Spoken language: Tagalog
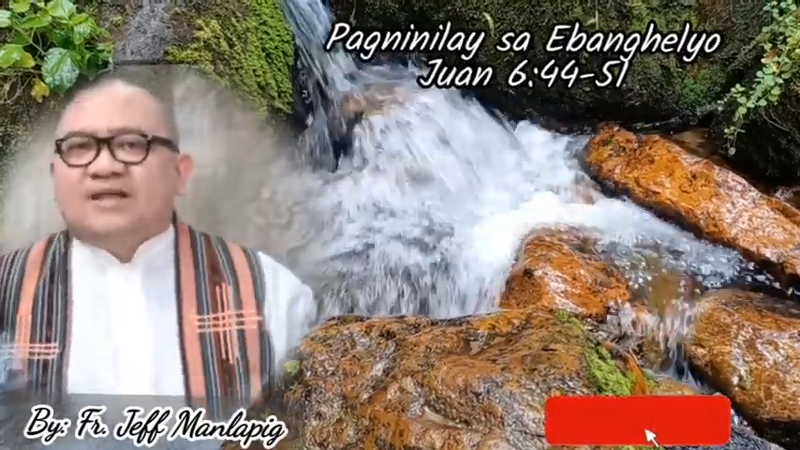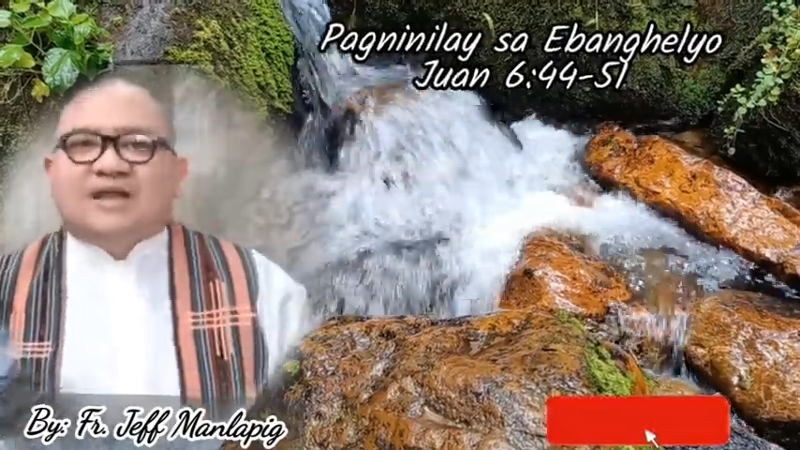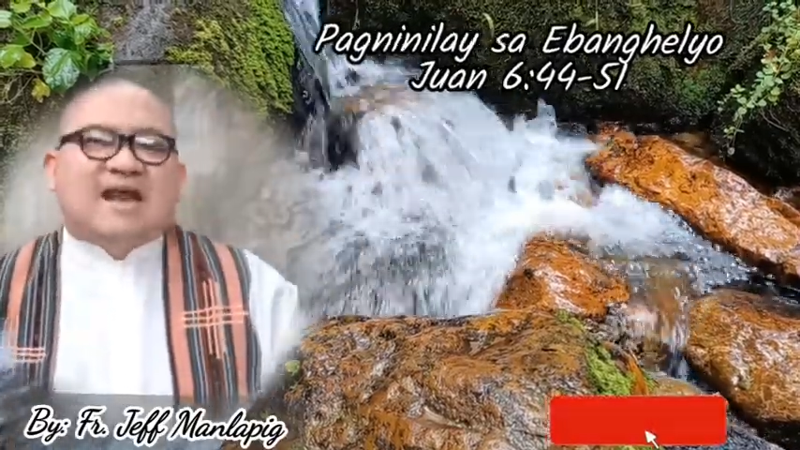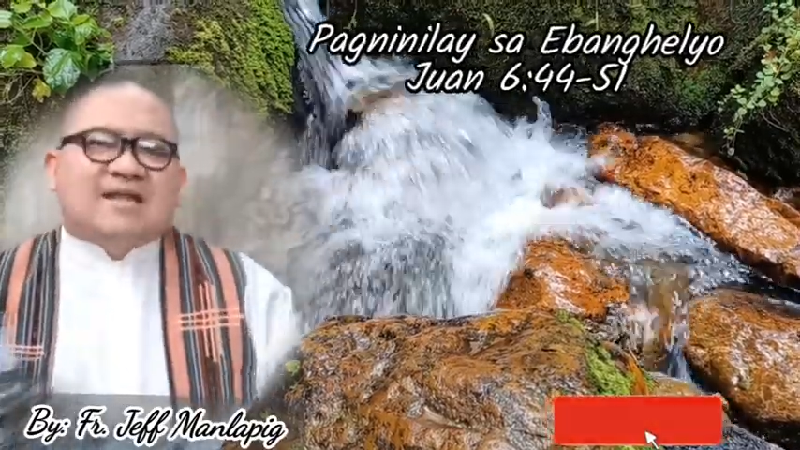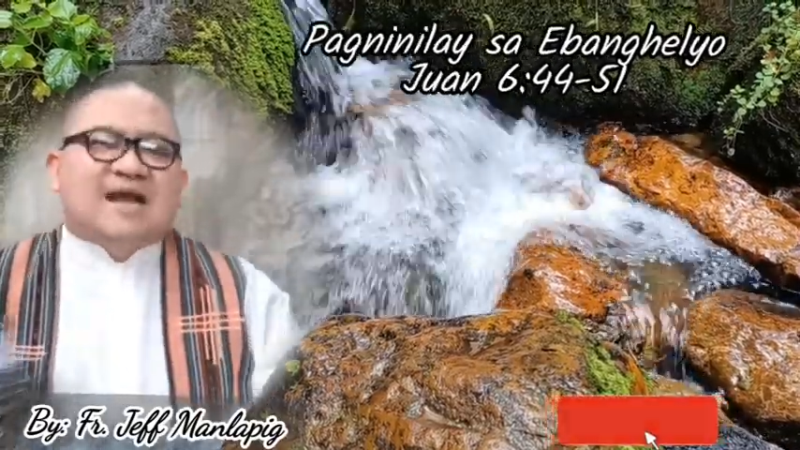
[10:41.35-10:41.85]

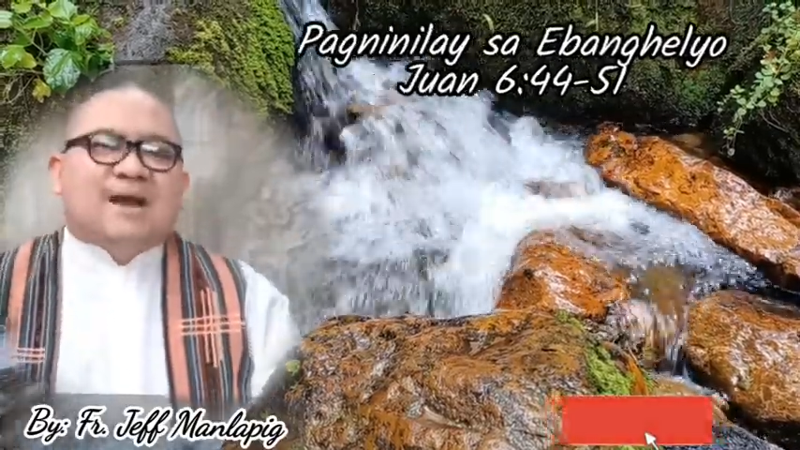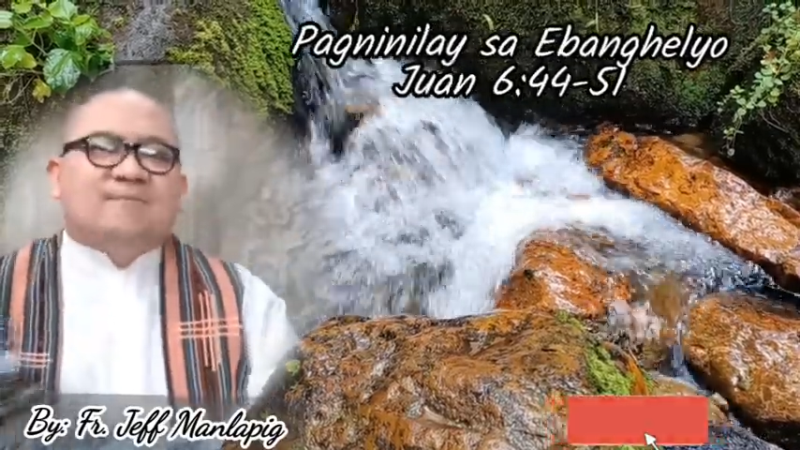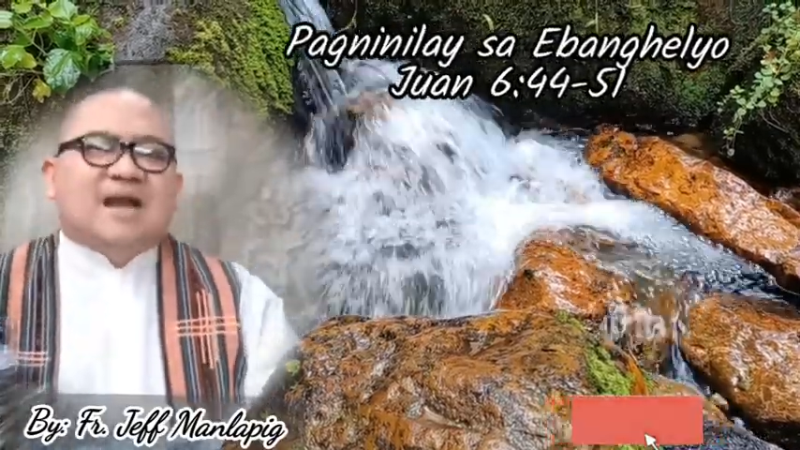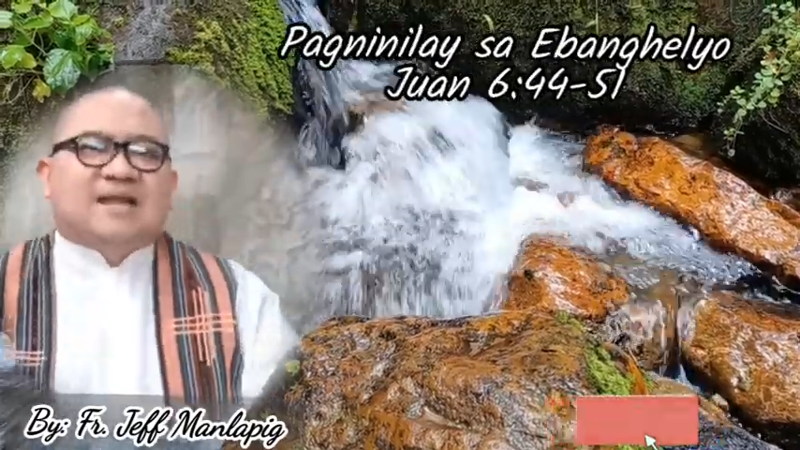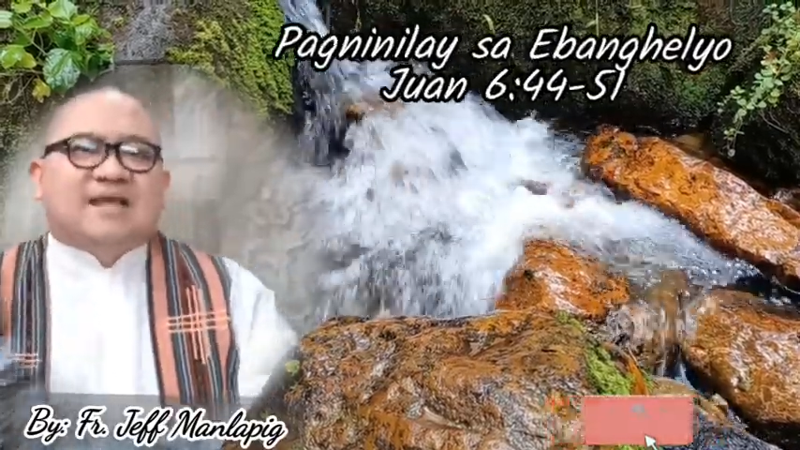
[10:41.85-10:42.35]

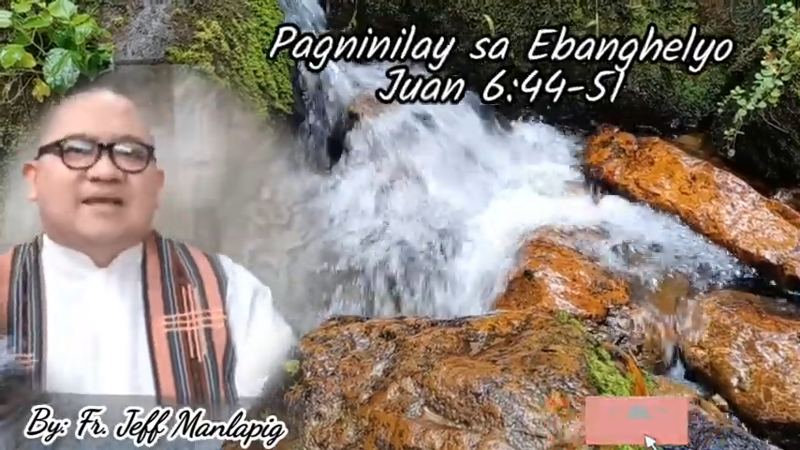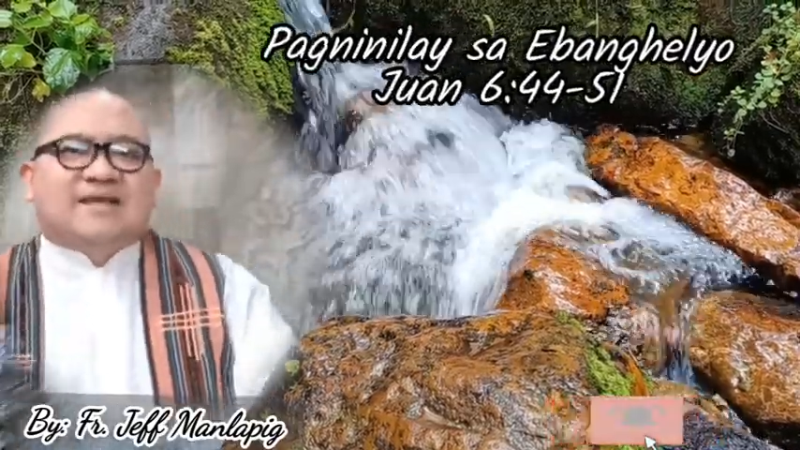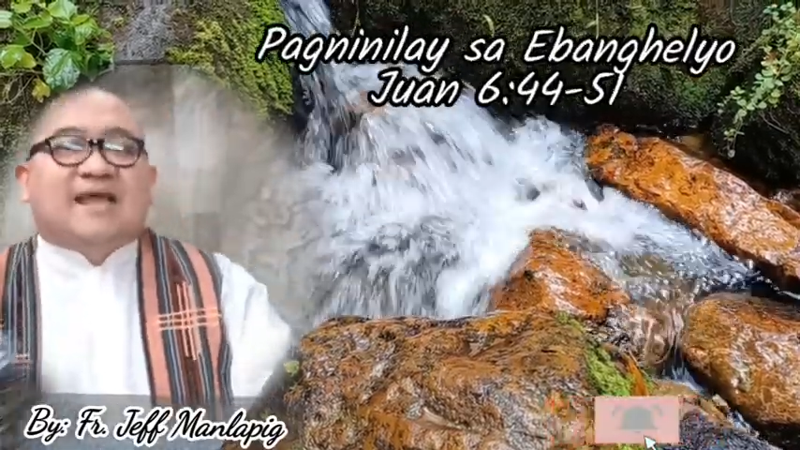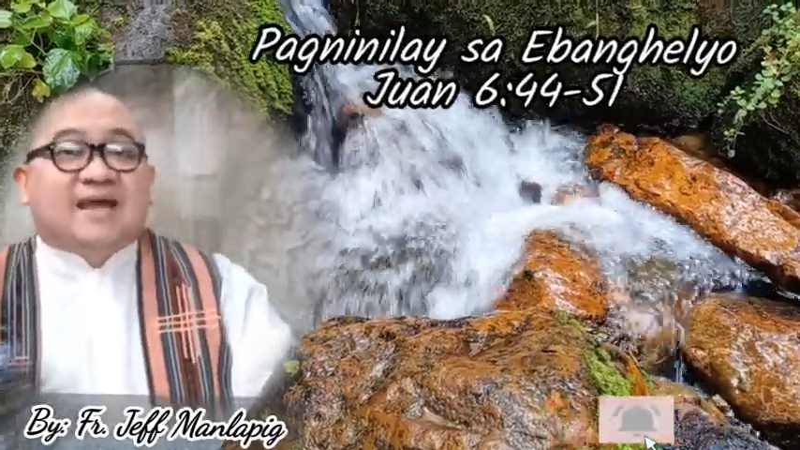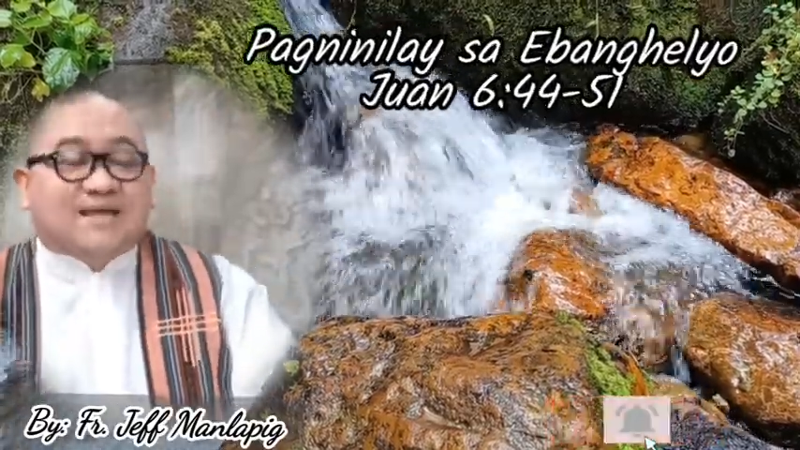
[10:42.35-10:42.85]
tinatanggap
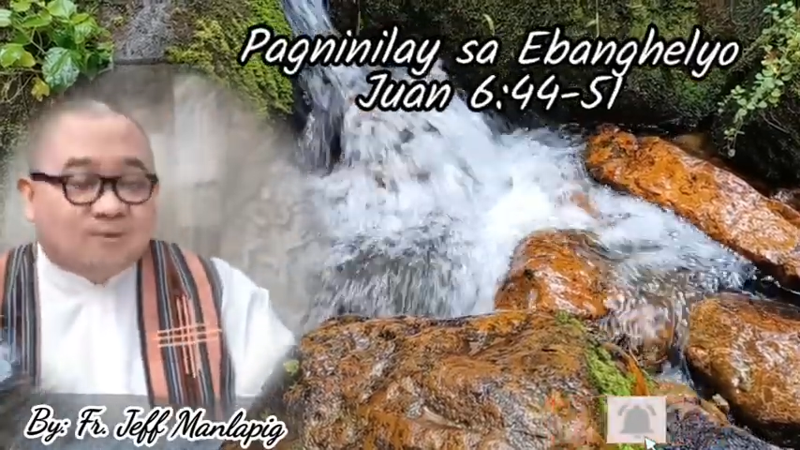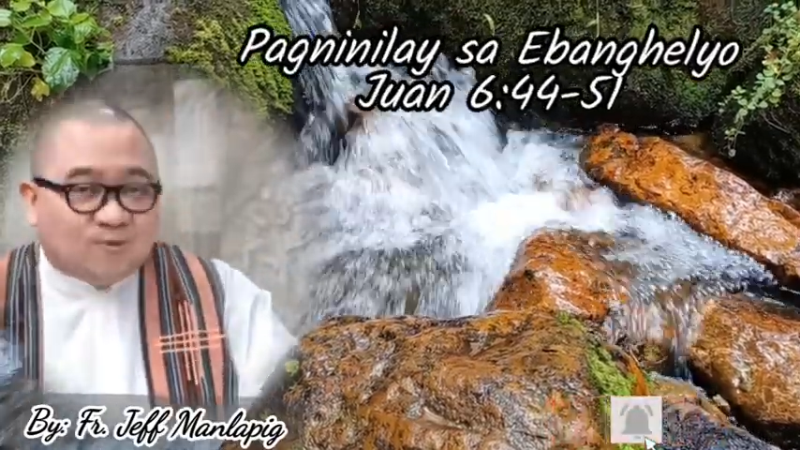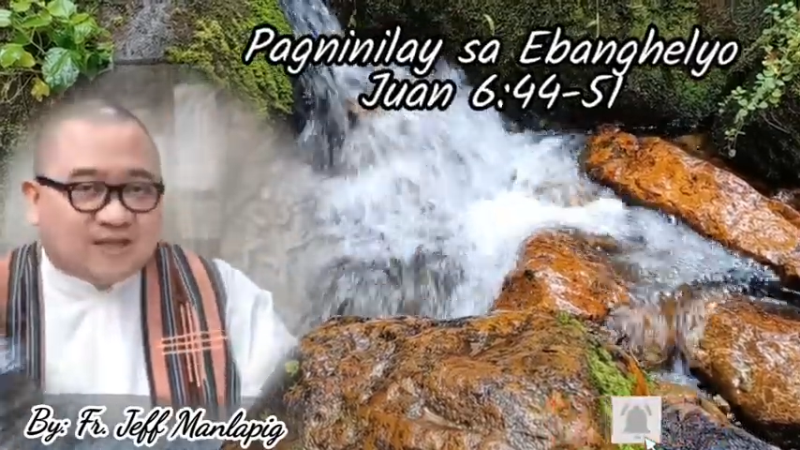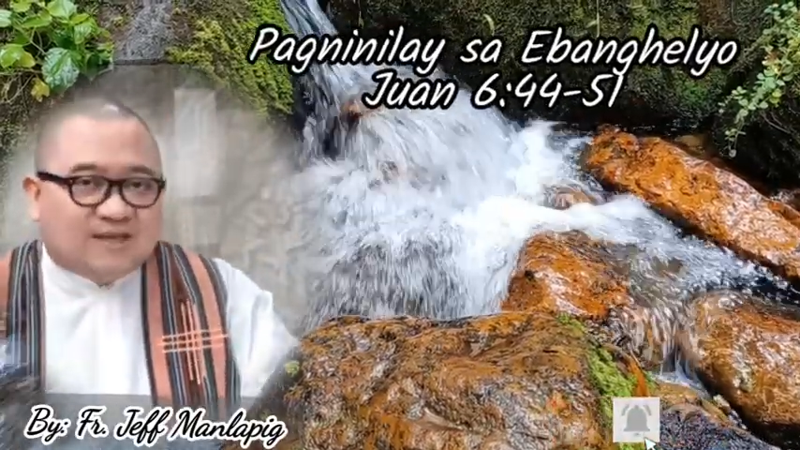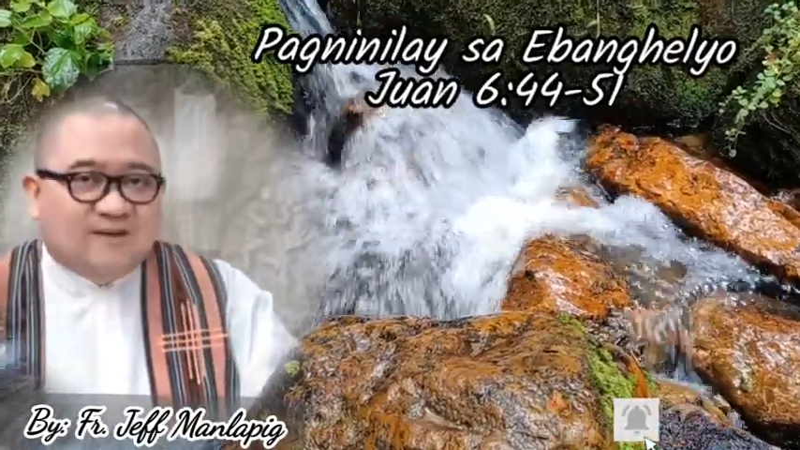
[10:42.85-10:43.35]
natin si
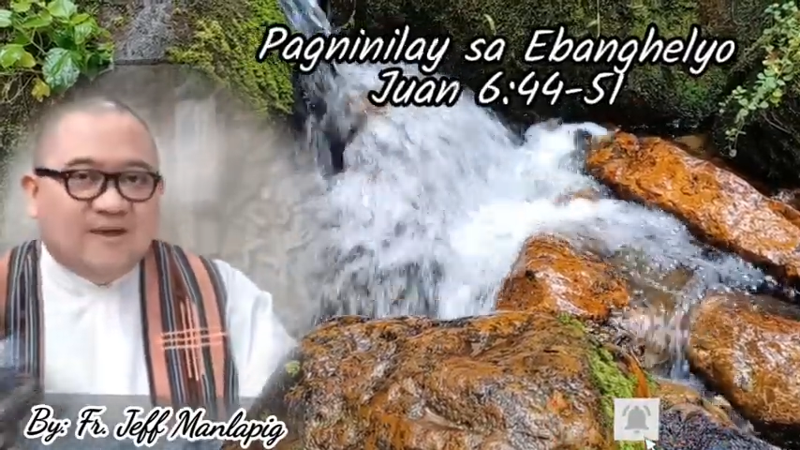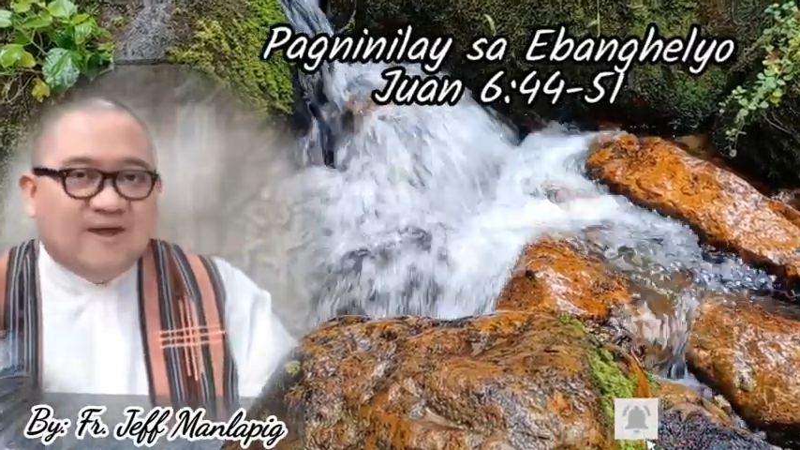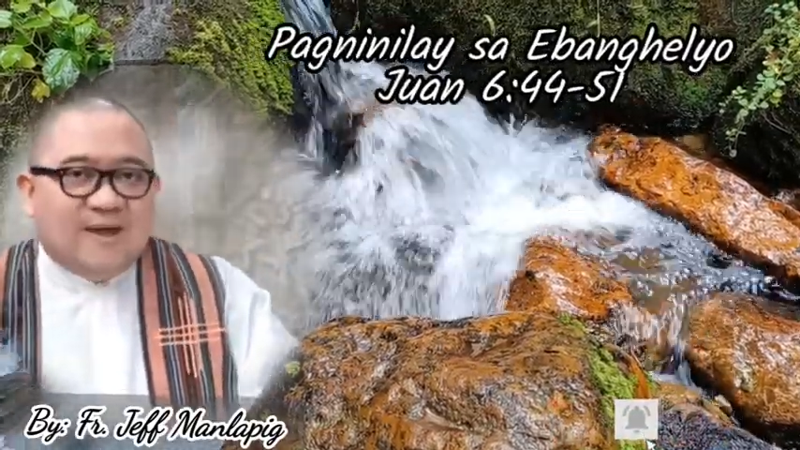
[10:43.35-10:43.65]
Jesus